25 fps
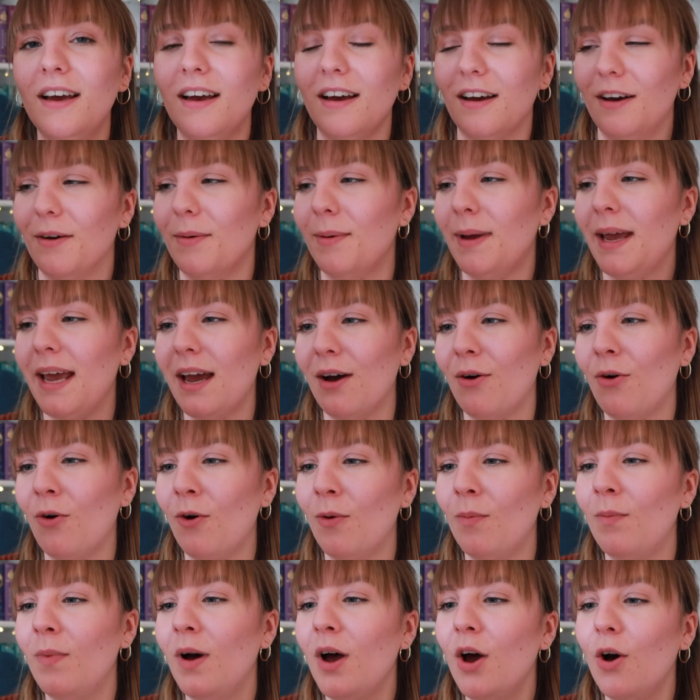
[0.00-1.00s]
ähm,
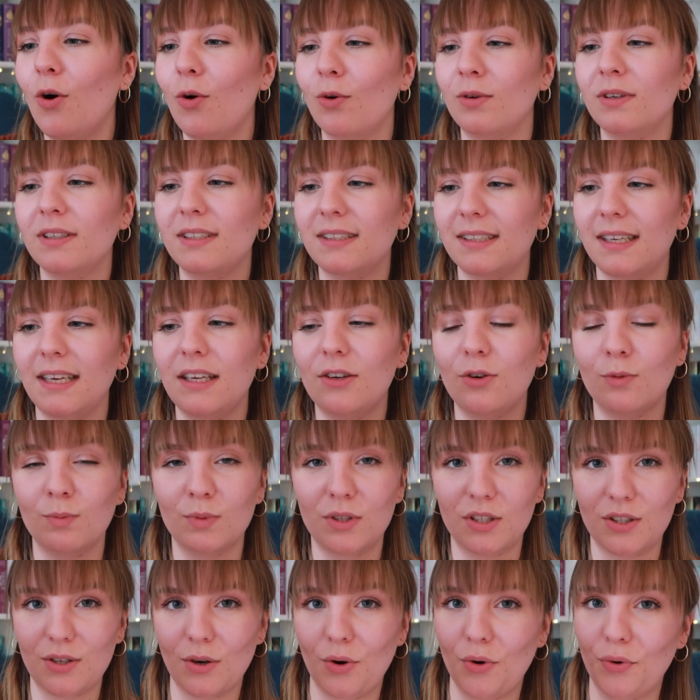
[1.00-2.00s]
herum. Und es geht um
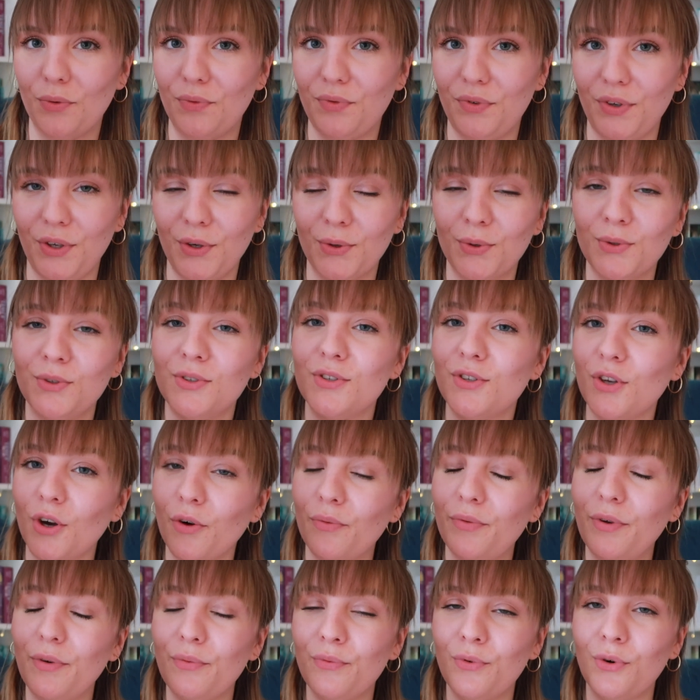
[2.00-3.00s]
Sophie. Und
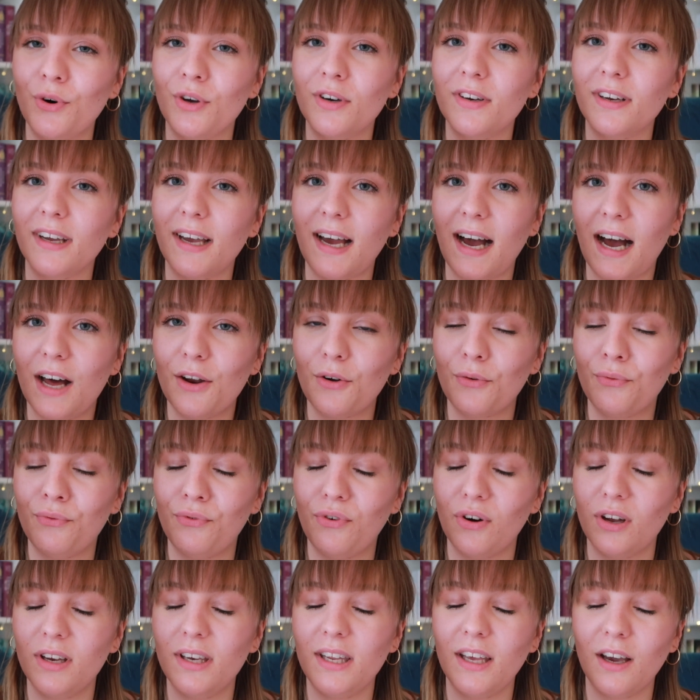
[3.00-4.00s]
Sophie wurde gerade
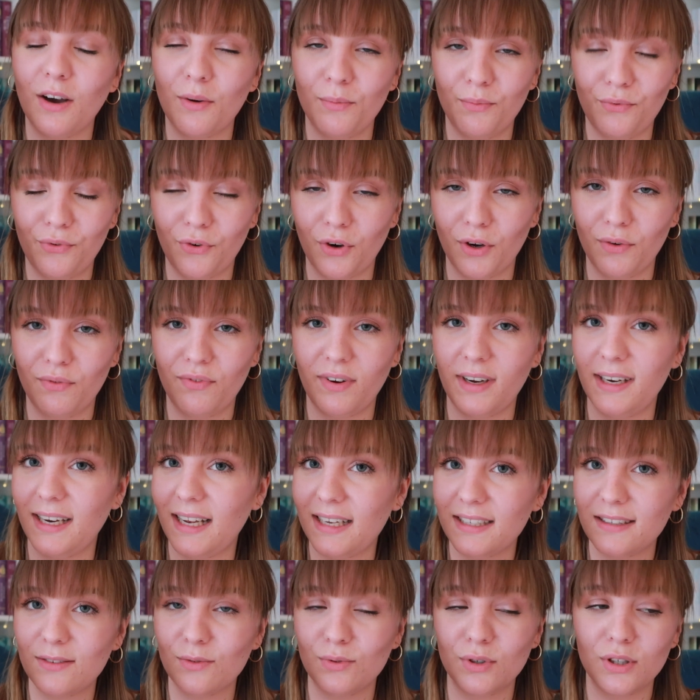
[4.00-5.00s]
von ihrem Freund
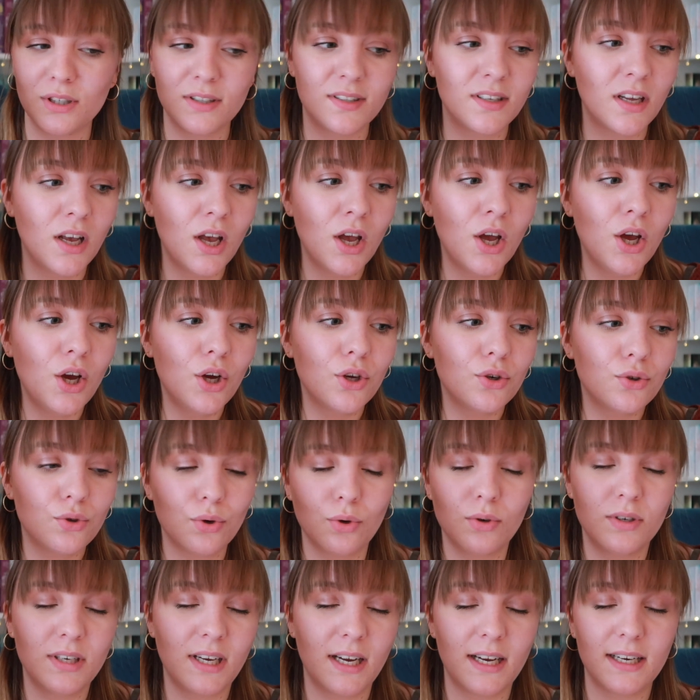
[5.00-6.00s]
verlassen und ist
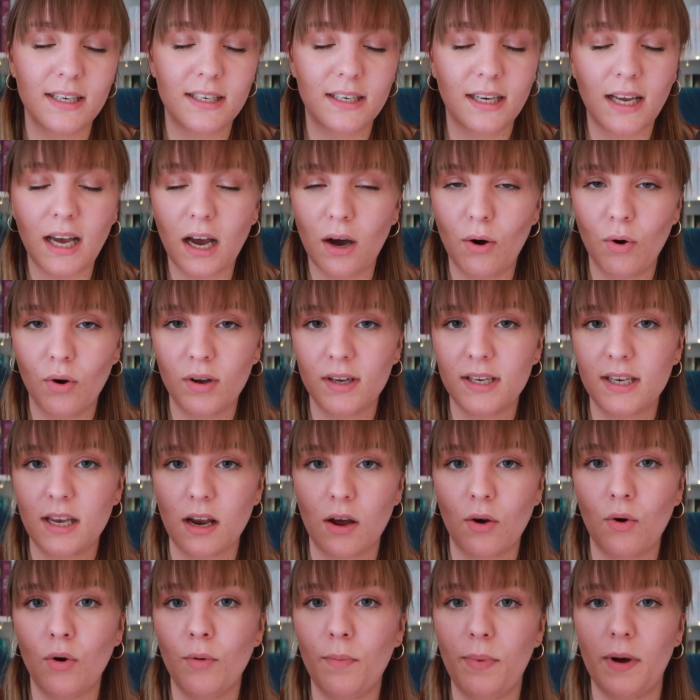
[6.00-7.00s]
total traurig
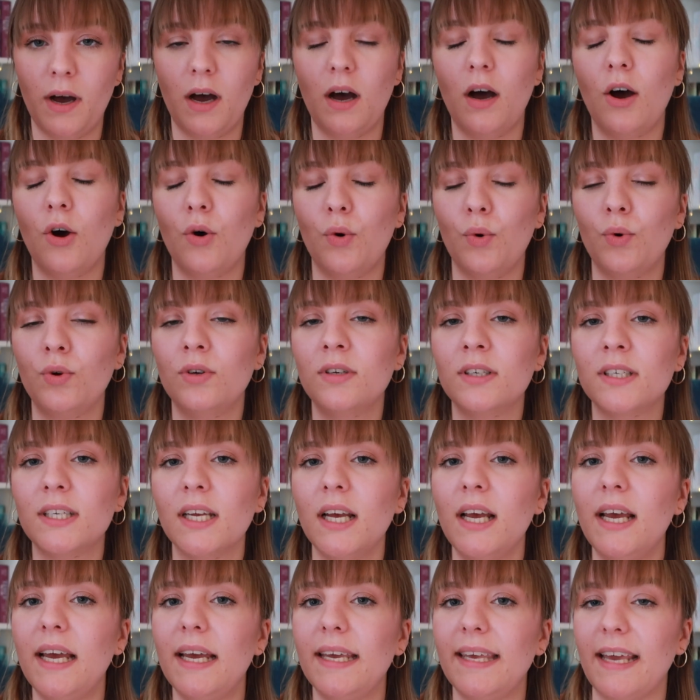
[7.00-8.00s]
darüber und
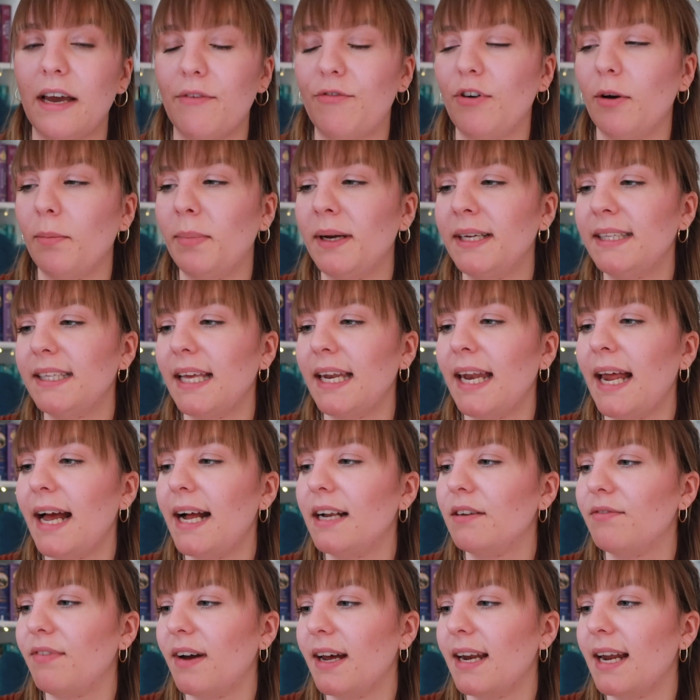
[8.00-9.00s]
ja, verbringt dann
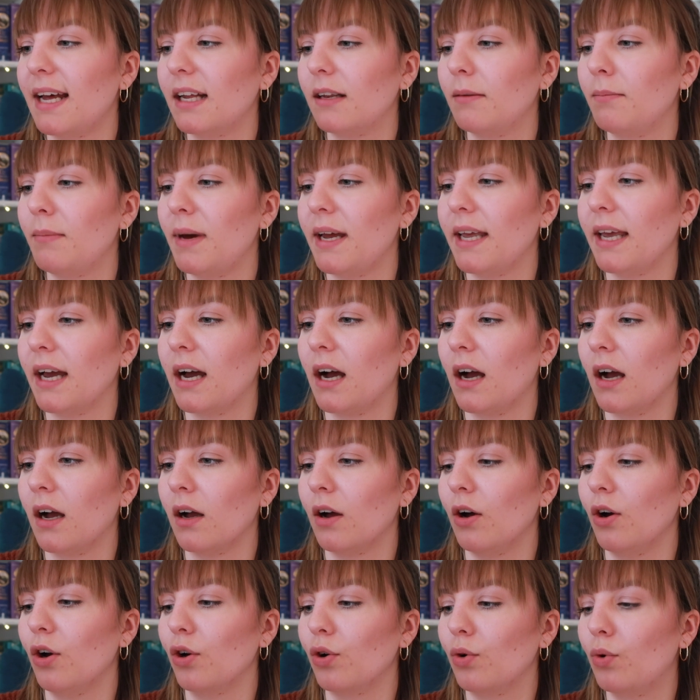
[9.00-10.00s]
halt Weihnachten bei
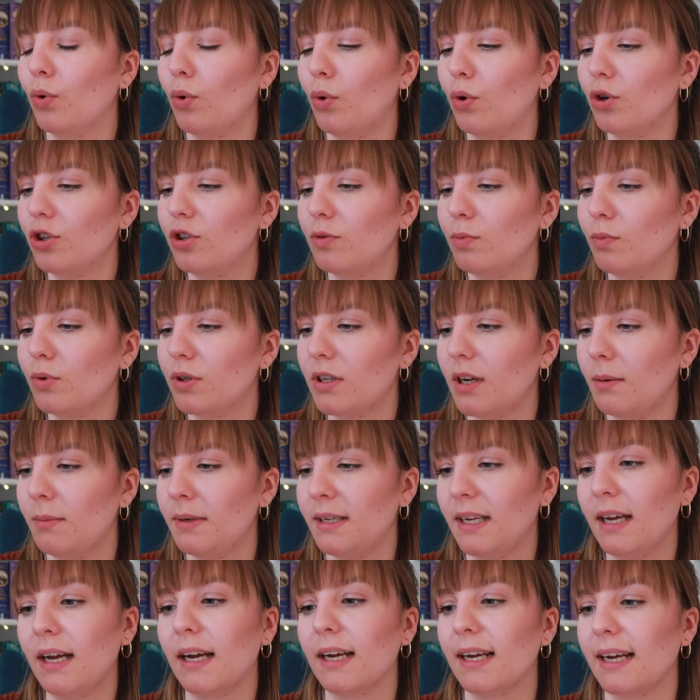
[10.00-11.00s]
ihrer äh, Großmutter
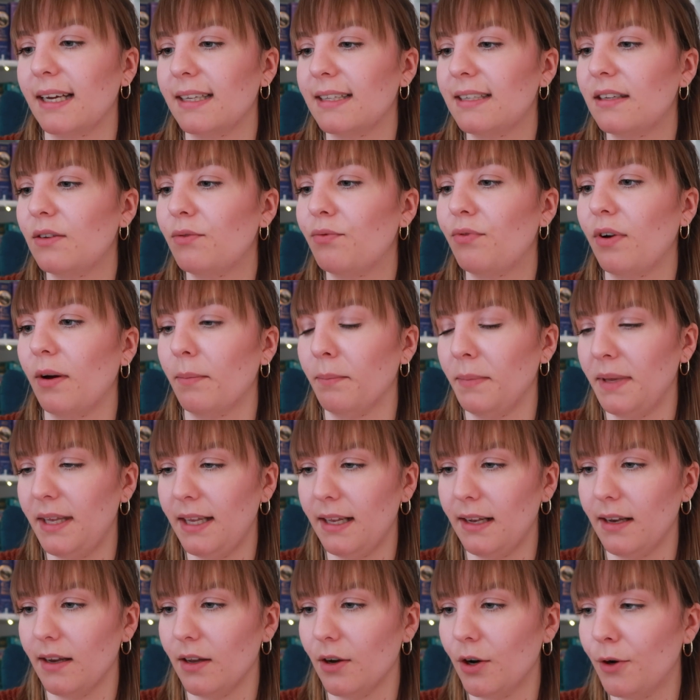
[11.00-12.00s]
mit ihrer ganzen
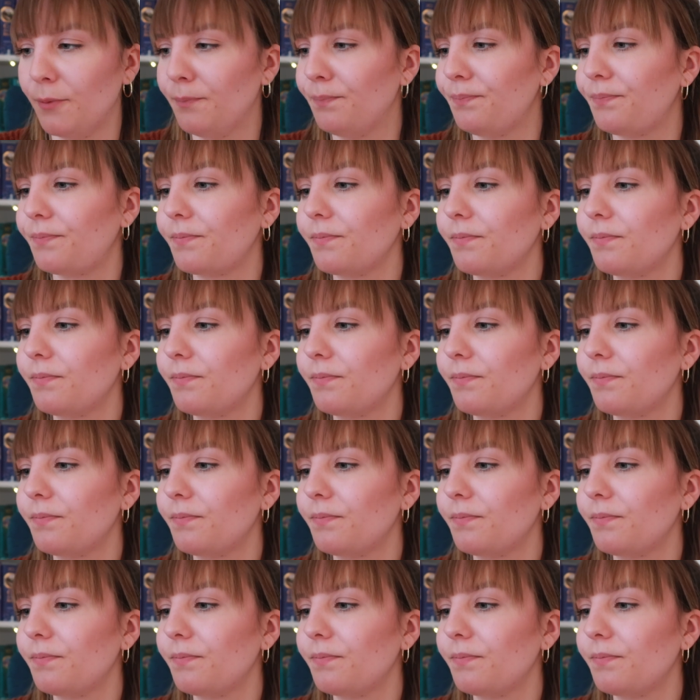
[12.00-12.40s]
Familie.